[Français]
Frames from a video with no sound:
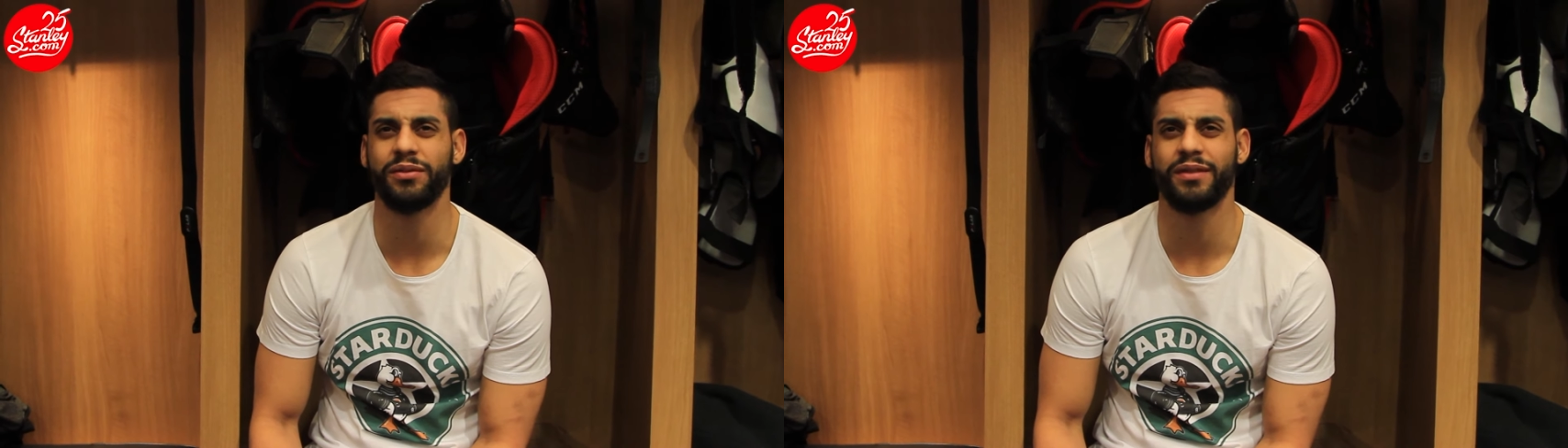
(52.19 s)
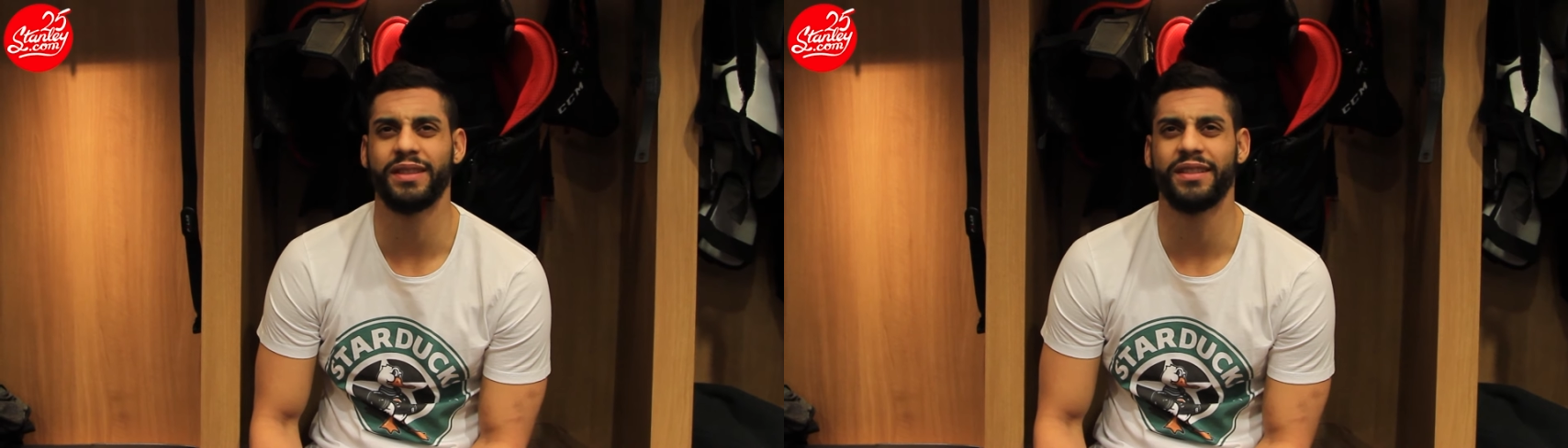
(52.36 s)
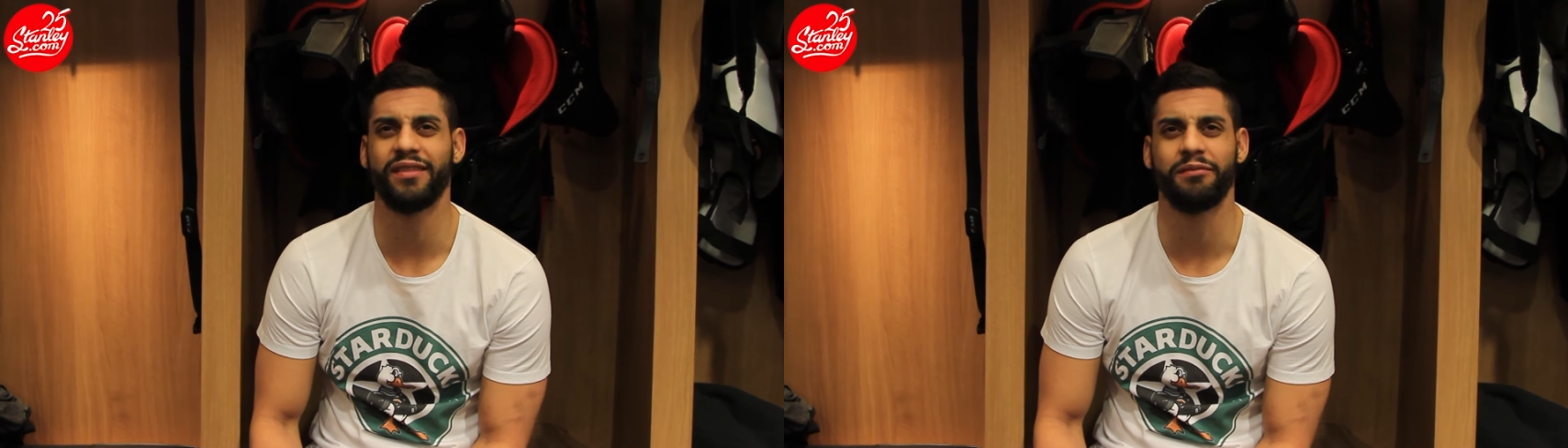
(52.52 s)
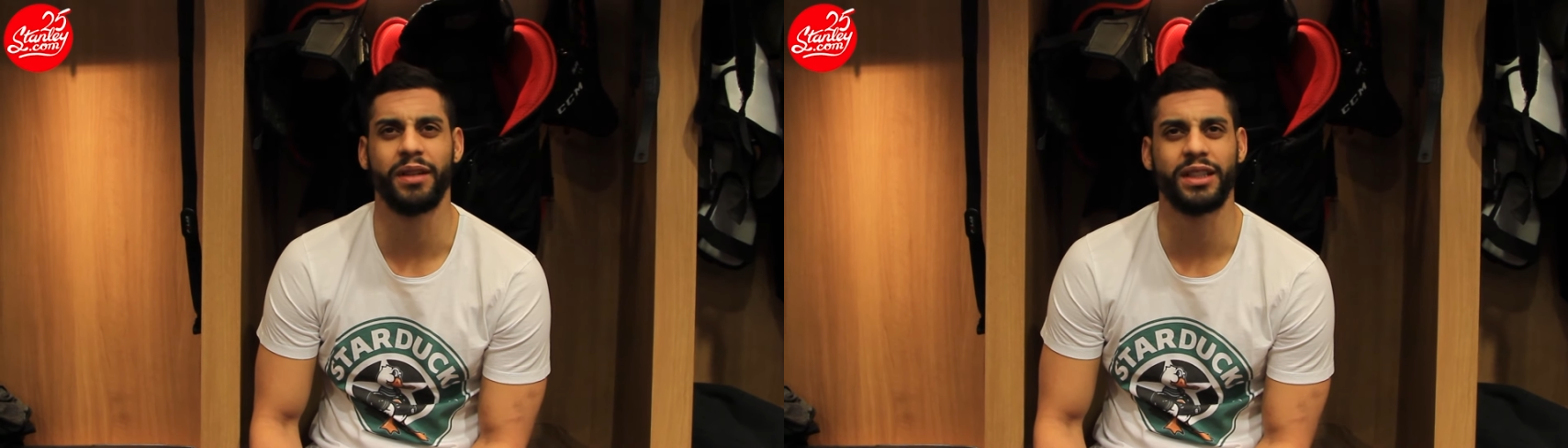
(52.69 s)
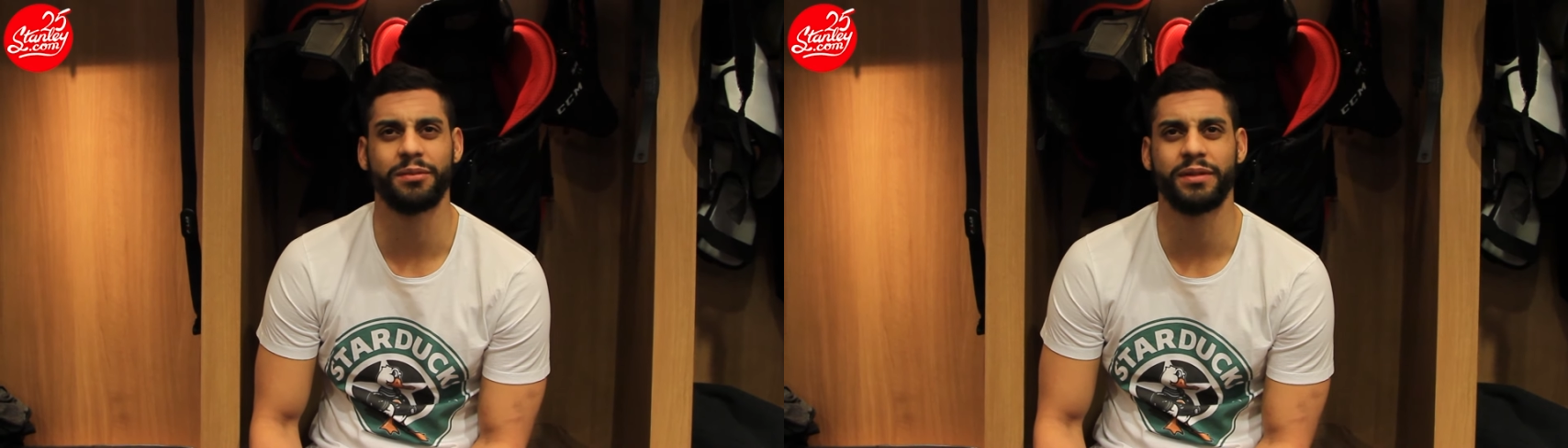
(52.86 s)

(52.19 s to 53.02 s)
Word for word: ou 19 matchs